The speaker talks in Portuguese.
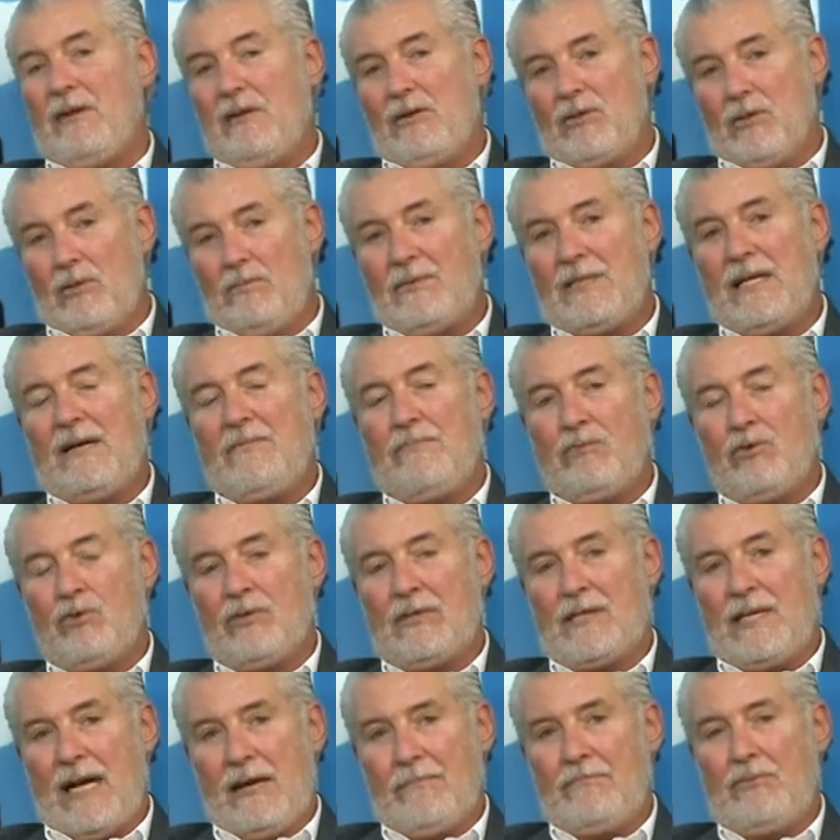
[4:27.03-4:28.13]
nós vamos ter que
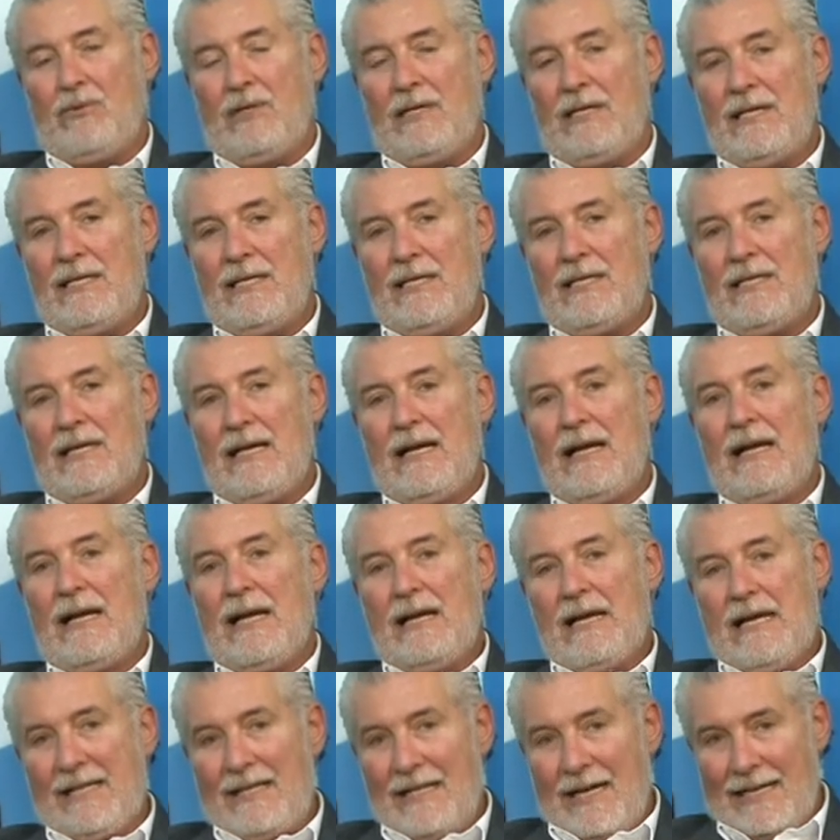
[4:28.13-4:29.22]
buscar a política
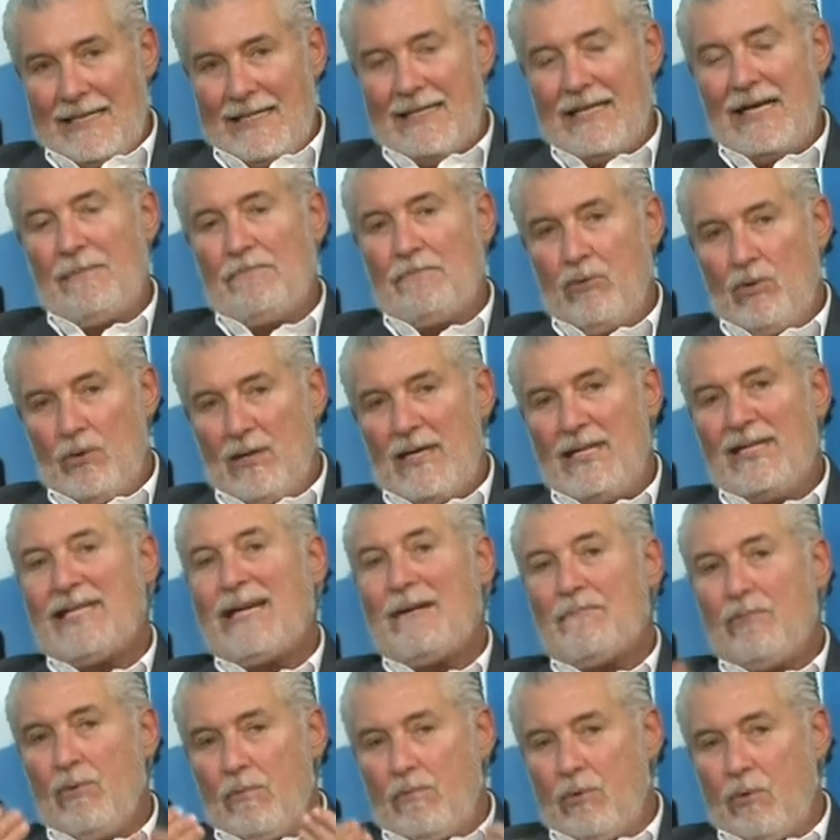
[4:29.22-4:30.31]
e trazer a política
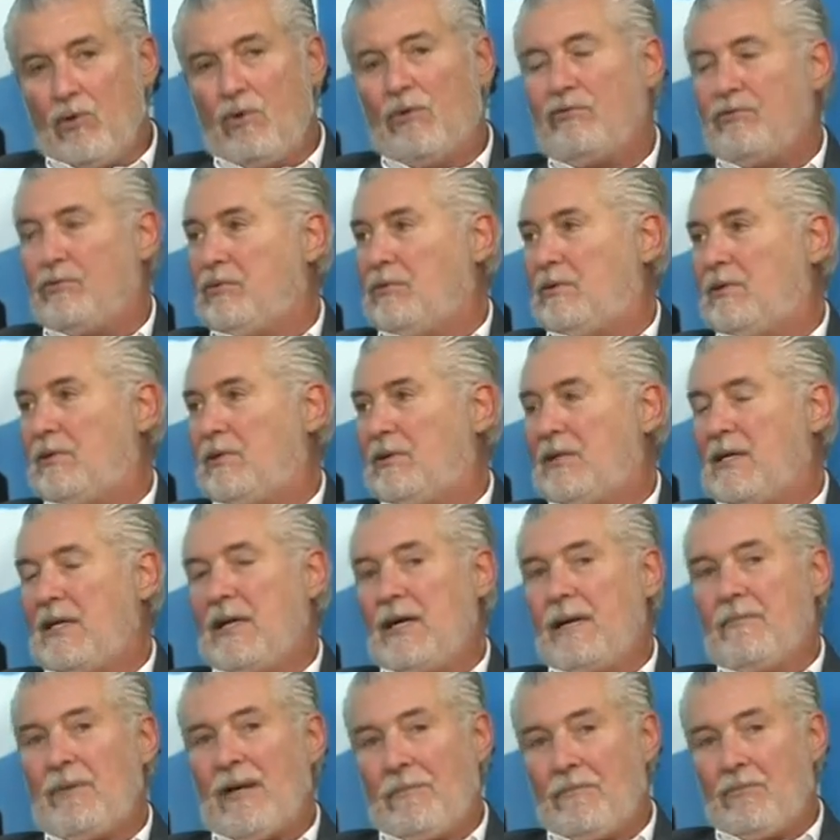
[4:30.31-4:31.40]
para o povo.
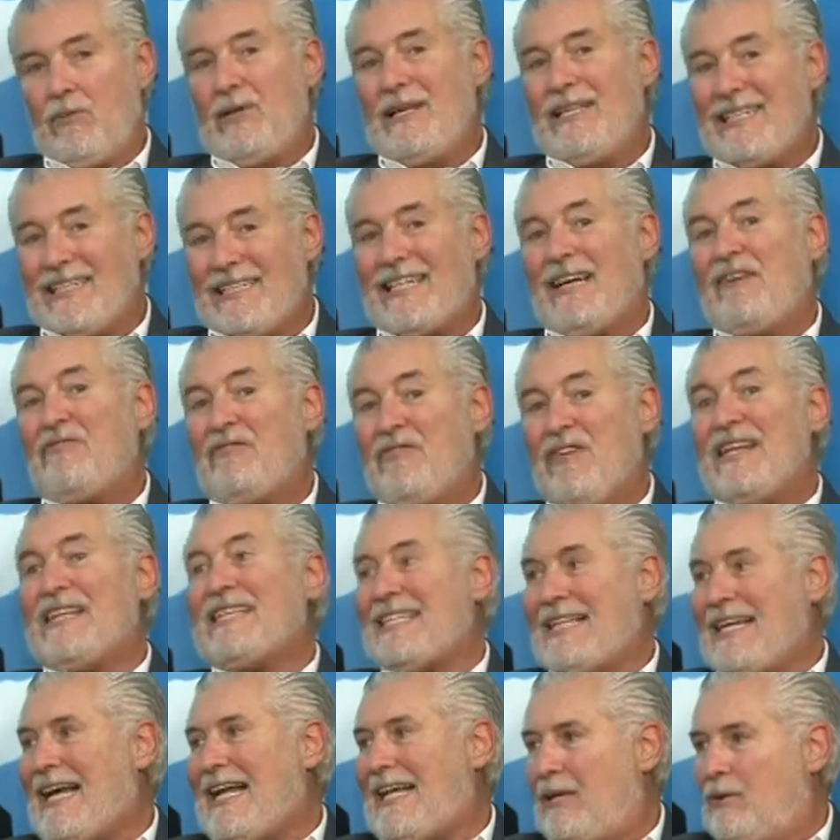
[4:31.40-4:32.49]
Porque a política está
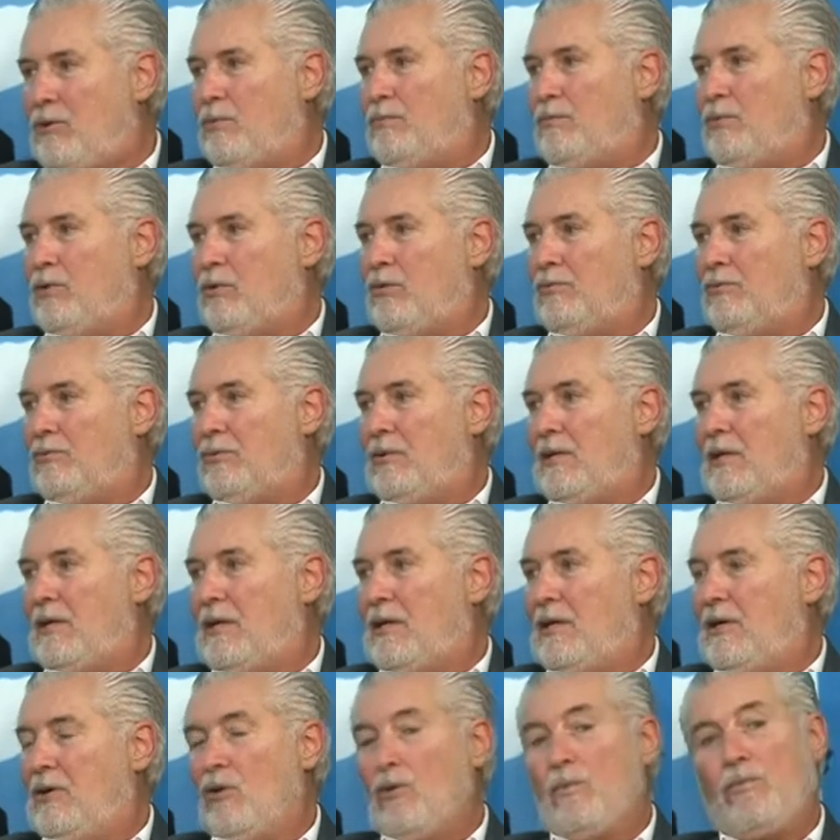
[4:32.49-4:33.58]
afastada do povo.
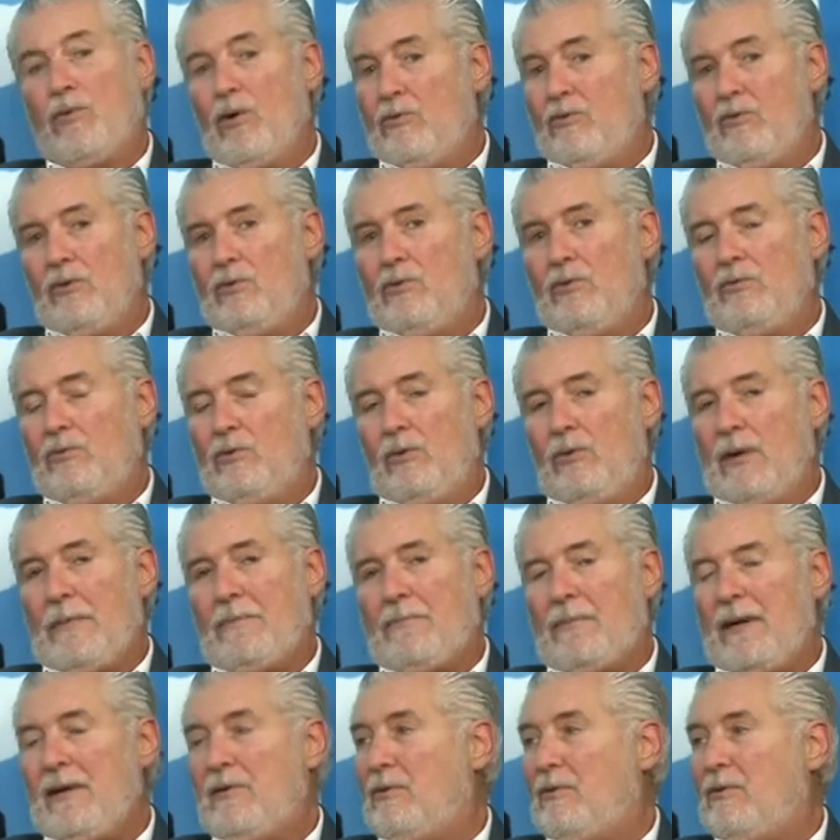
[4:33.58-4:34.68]
O povo não, não é,
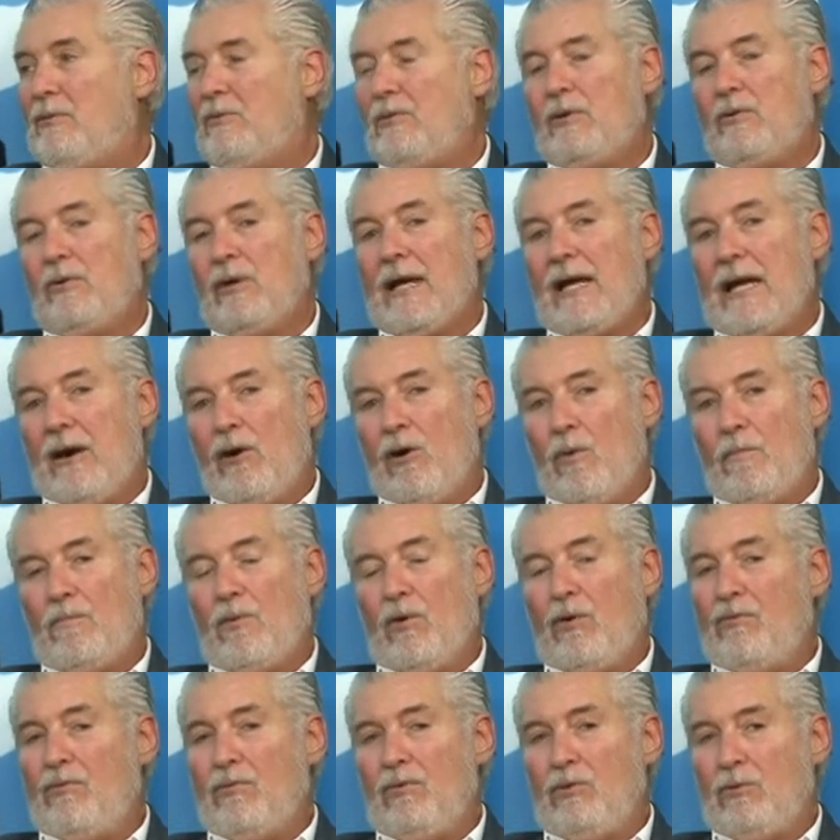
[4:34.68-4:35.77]
não, não, o
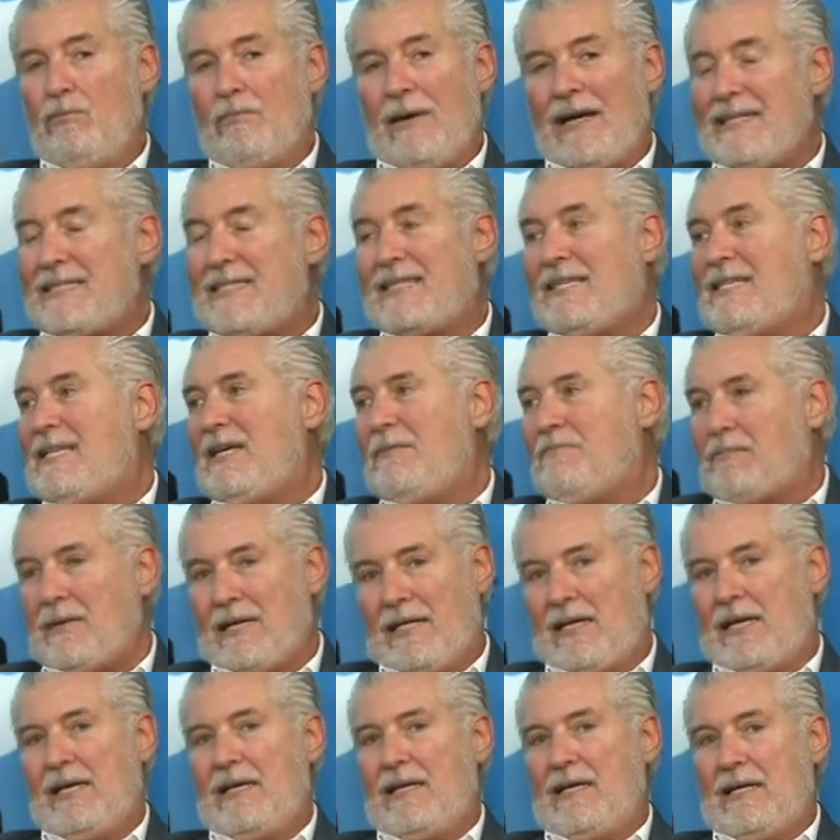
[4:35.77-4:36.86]
povo não participa
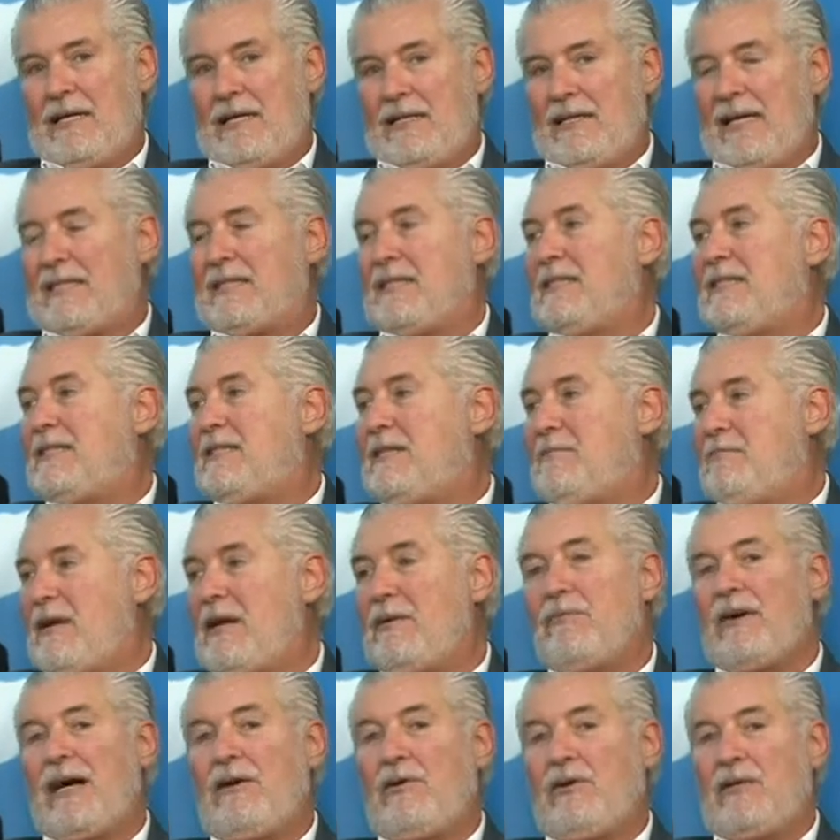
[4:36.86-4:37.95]
da, das,
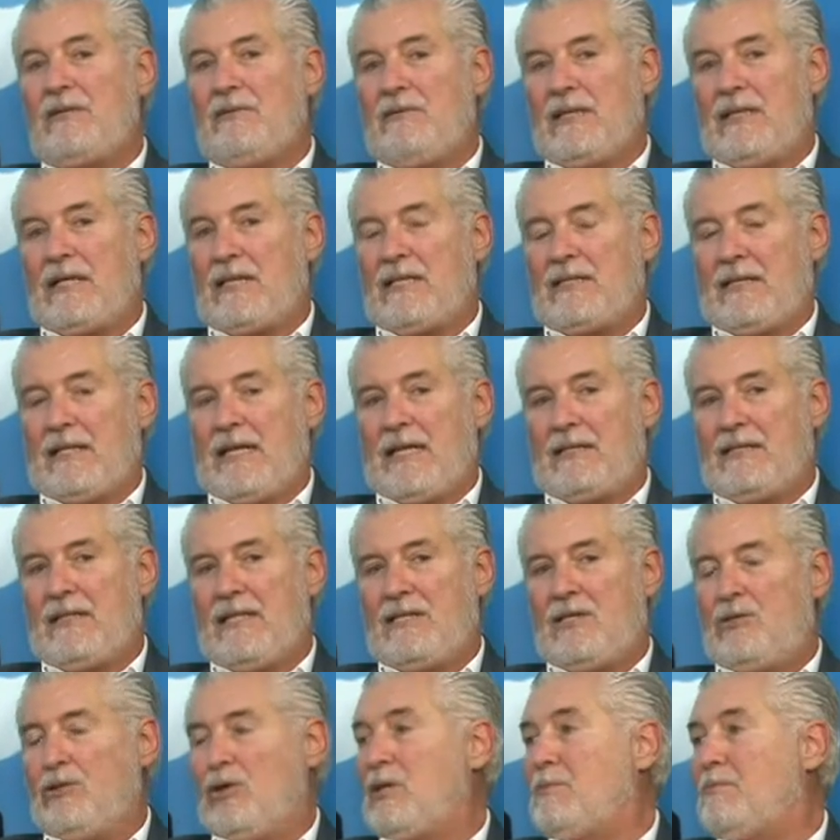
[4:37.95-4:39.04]
maiores, das, das
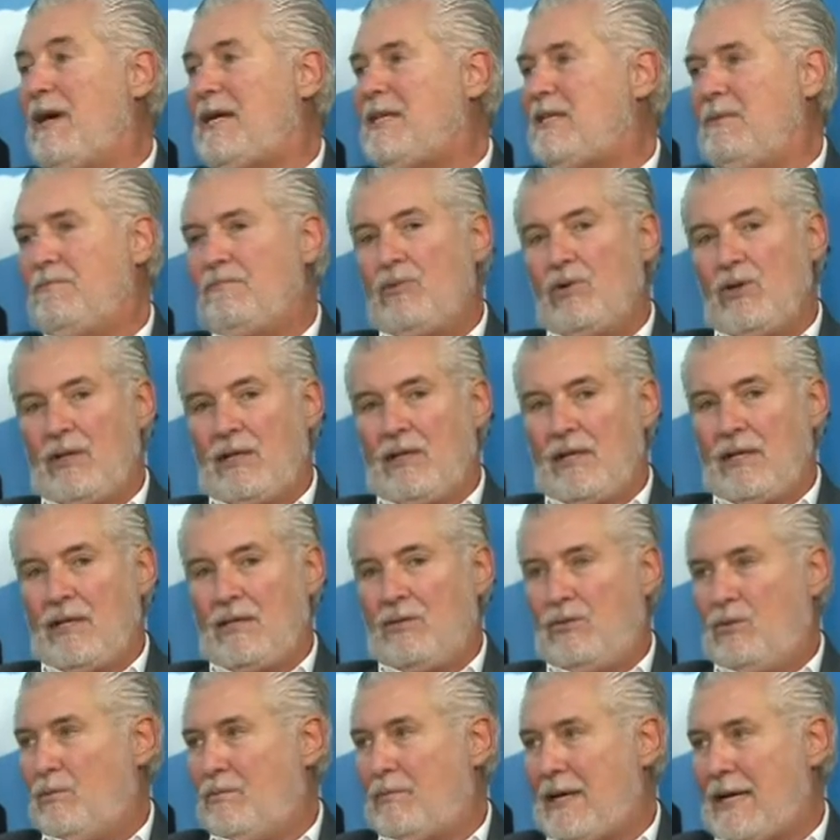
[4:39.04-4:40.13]
decisões mais importantes
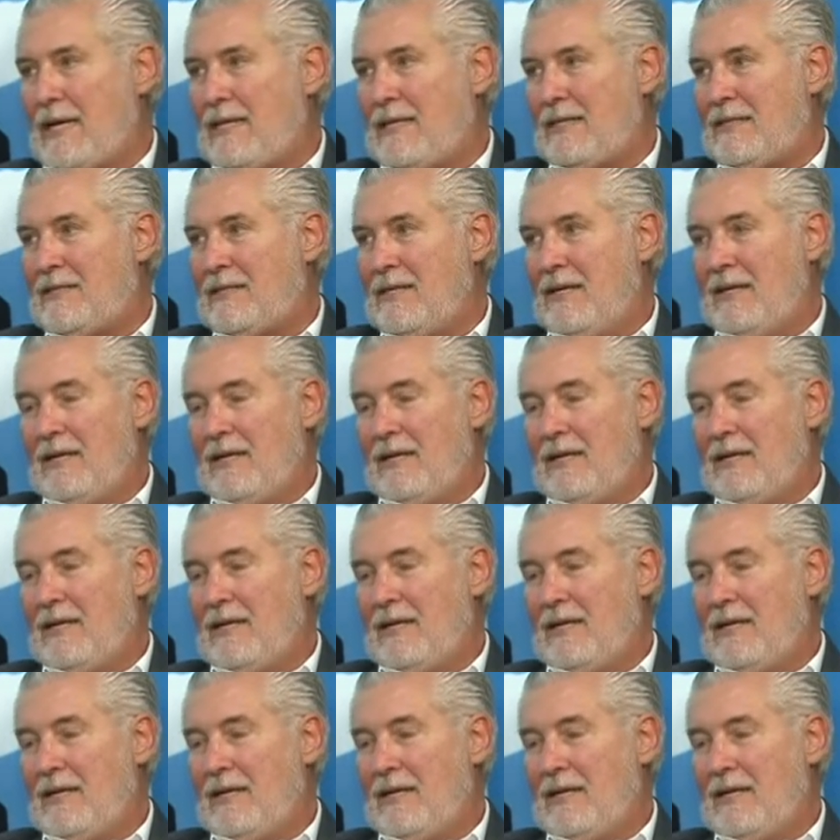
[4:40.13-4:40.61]
do país.